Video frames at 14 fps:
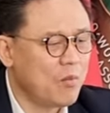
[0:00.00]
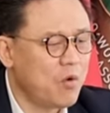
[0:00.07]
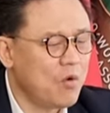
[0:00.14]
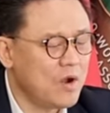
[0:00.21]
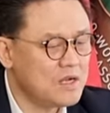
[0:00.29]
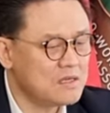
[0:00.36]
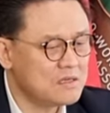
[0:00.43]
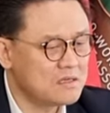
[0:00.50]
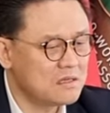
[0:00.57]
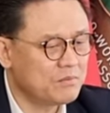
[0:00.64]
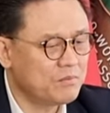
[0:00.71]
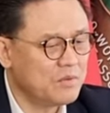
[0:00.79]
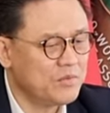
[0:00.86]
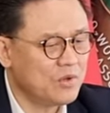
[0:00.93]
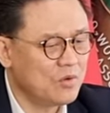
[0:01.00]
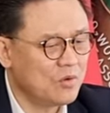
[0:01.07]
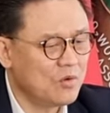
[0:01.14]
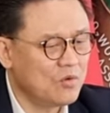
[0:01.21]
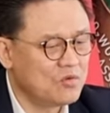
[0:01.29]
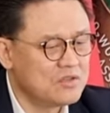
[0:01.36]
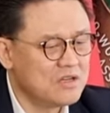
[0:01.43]
포괄적
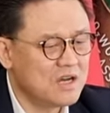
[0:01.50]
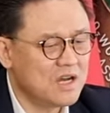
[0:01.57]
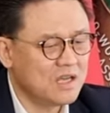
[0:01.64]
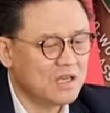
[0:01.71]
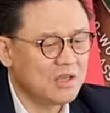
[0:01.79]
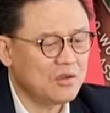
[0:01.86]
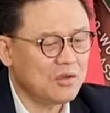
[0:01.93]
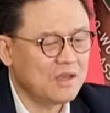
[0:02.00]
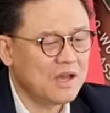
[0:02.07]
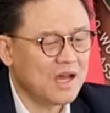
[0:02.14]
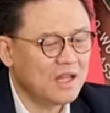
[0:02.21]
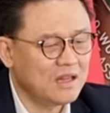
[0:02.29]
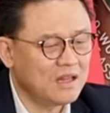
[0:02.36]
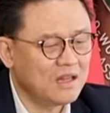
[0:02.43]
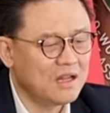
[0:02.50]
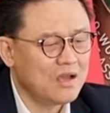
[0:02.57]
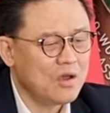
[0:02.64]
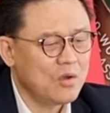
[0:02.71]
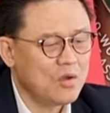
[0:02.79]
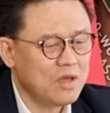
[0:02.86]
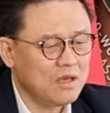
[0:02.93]
범위로 운영하기 위한
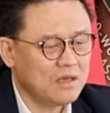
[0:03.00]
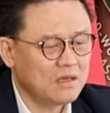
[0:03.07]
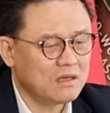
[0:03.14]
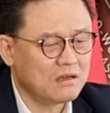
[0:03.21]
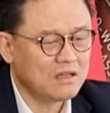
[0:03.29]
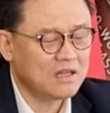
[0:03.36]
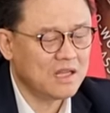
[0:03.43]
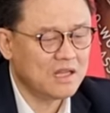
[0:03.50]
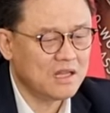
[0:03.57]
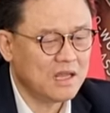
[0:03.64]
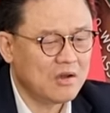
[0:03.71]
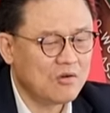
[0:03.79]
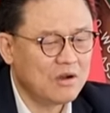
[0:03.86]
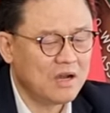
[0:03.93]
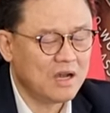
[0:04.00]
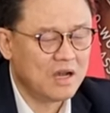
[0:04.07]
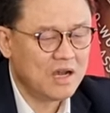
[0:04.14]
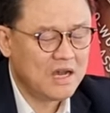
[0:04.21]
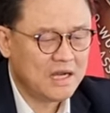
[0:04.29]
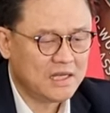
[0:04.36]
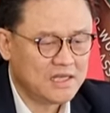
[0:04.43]
회의 결의된 내용을
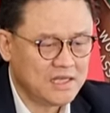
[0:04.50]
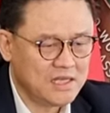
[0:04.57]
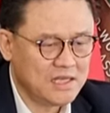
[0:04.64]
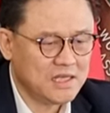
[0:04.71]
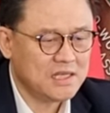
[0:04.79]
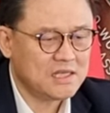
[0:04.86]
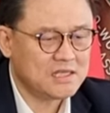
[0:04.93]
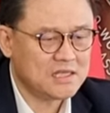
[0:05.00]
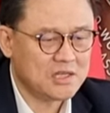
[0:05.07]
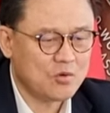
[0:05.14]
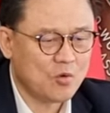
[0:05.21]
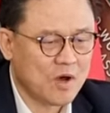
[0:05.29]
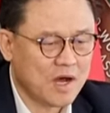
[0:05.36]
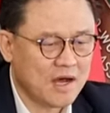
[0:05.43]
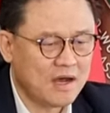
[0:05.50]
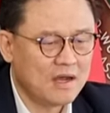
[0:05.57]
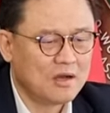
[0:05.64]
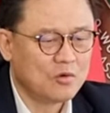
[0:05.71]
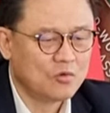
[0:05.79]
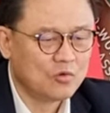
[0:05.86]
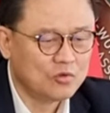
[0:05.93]
이 지구와
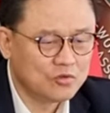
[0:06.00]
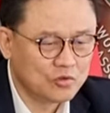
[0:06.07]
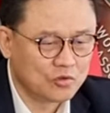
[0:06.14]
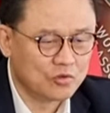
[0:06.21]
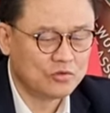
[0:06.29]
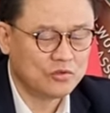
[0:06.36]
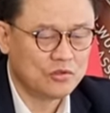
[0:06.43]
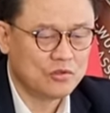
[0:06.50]
우주,